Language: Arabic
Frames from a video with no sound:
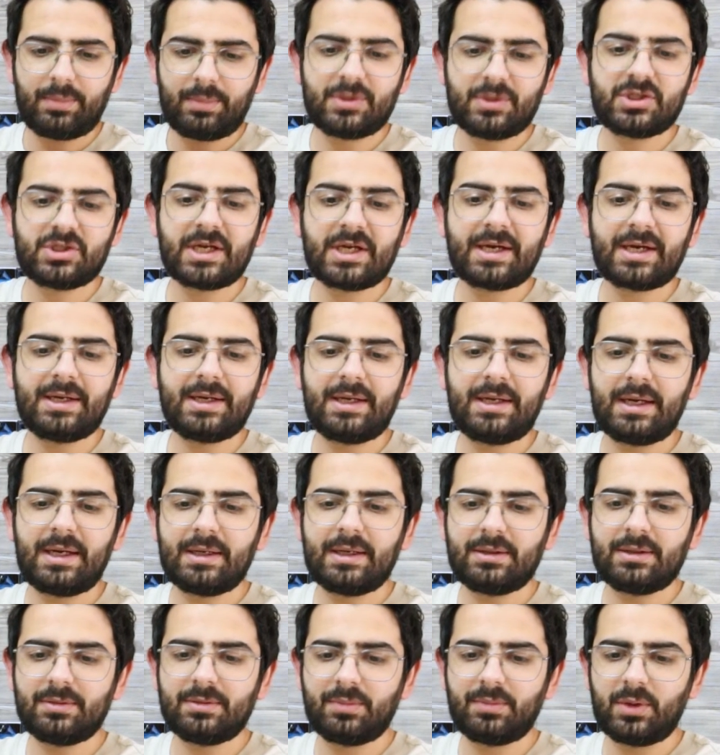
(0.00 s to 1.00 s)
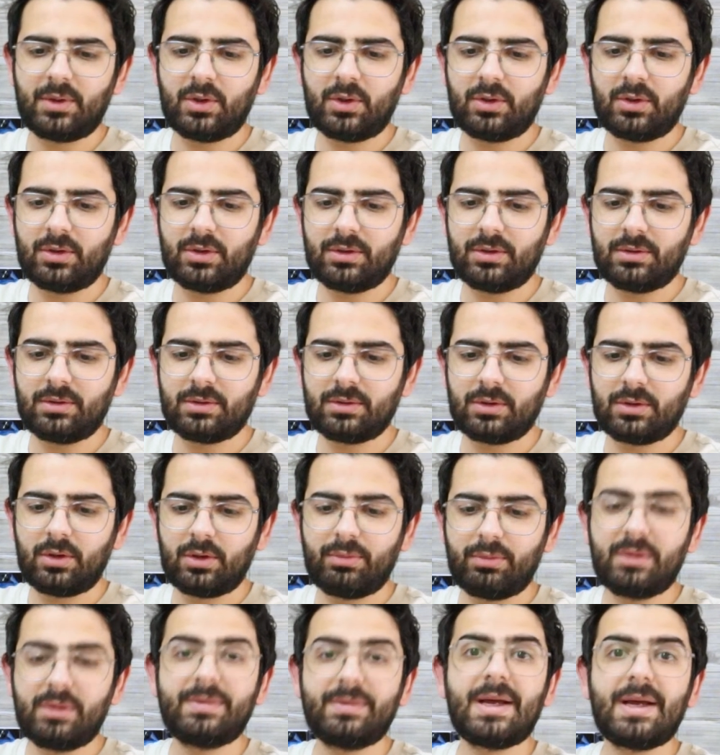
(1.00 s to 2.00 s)
بنشغلها من هون
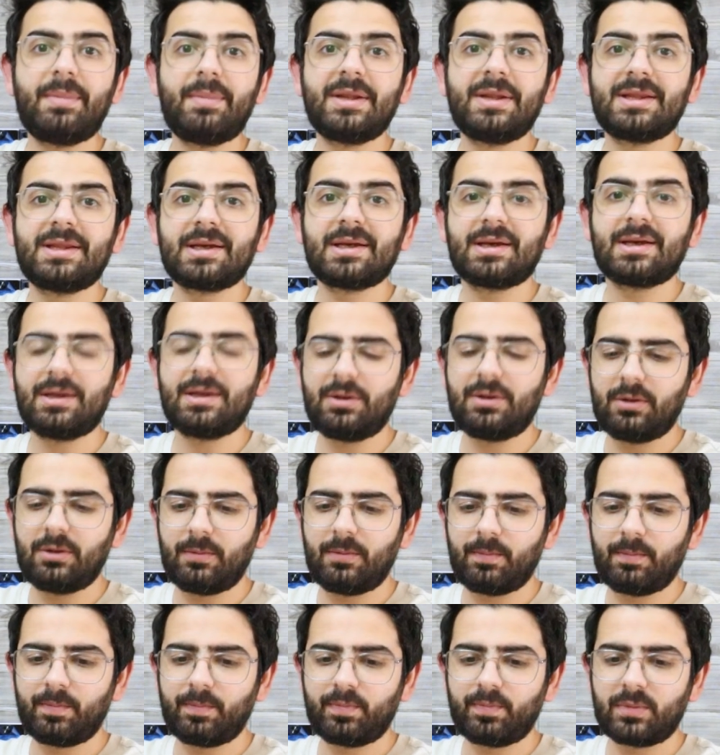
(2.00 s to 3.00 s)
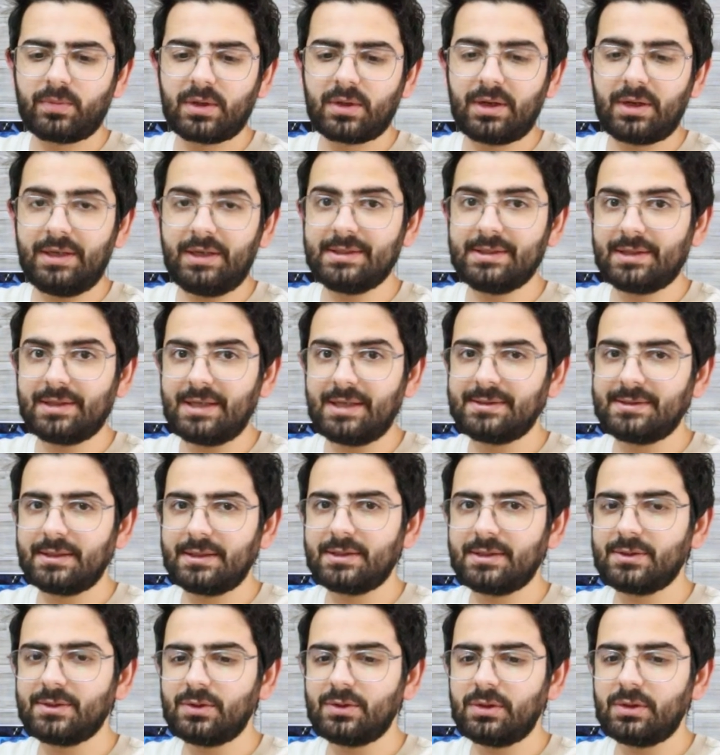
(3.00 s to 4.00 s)
بنبدا بالتكلم رح يطلع
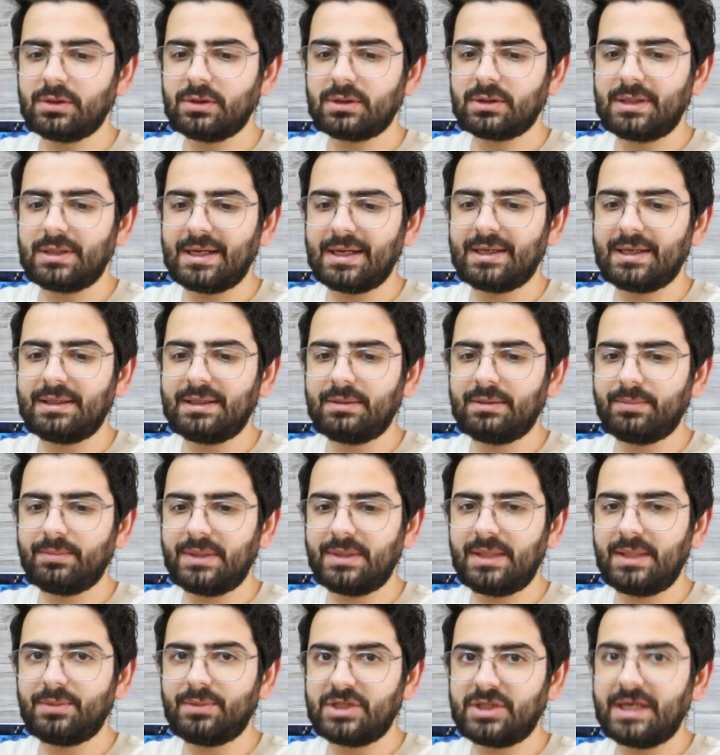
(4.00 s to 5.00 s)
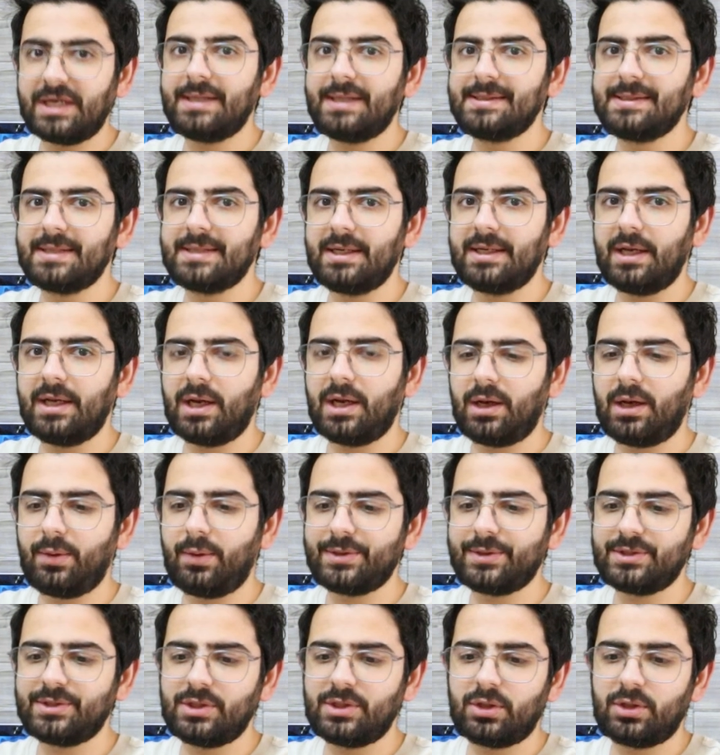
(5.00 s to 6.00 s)
صدى صوت لكن بشكل سريع رح
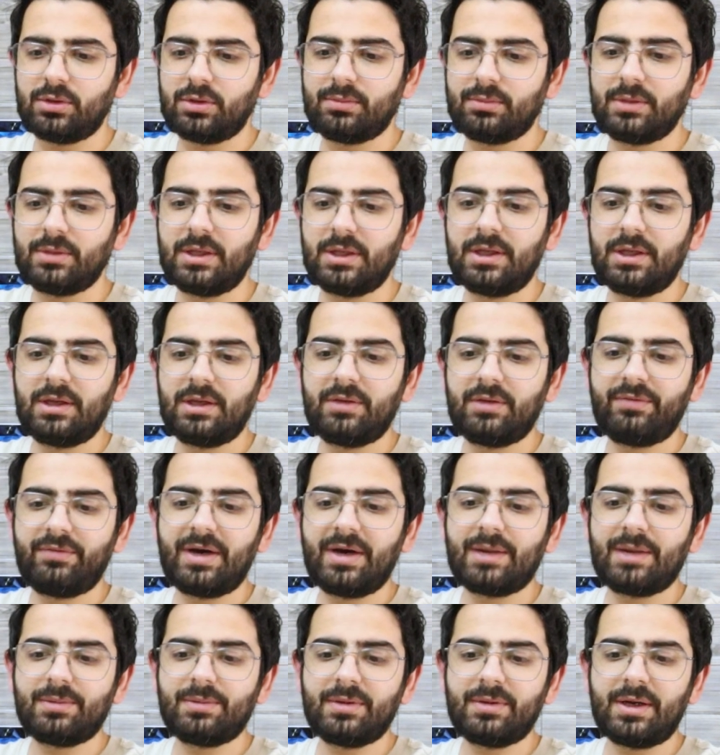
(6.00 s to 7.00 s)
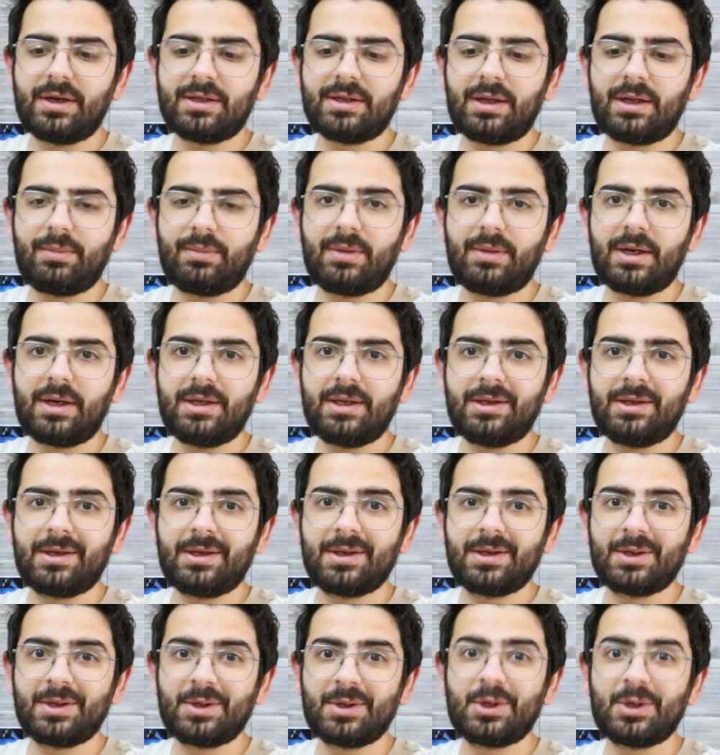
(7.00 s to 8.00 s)
اورجيكم فقط بتضغط على المايك
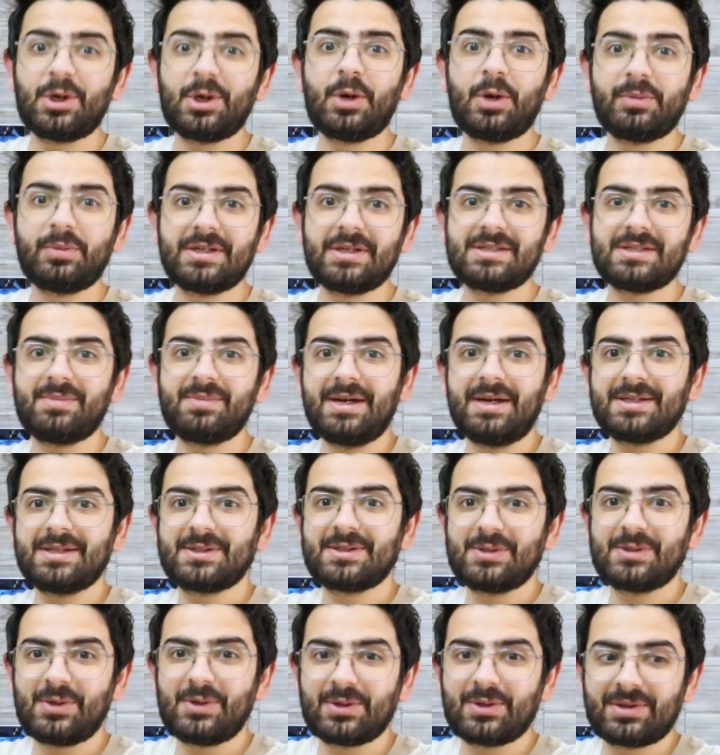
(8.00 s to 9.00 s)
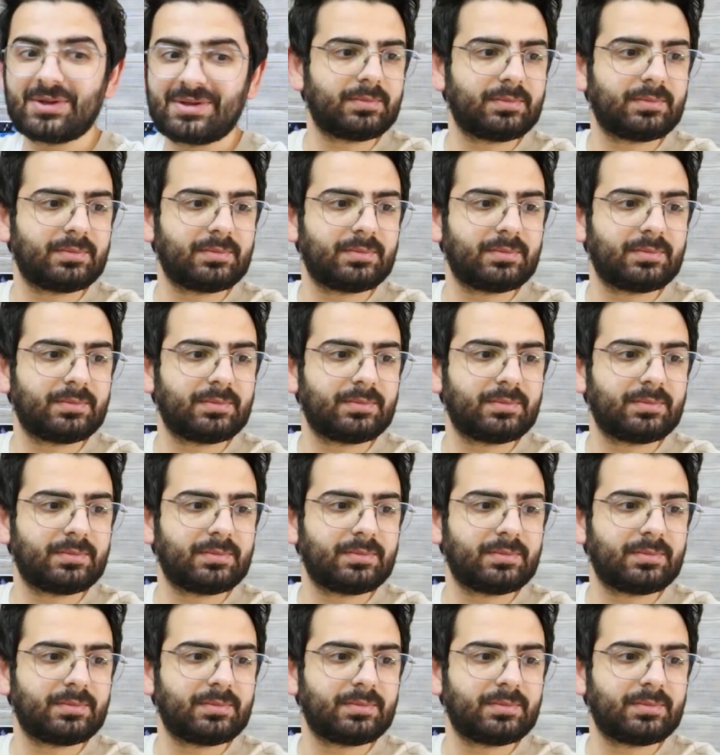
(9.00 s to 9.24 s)
وبتسمع الصوت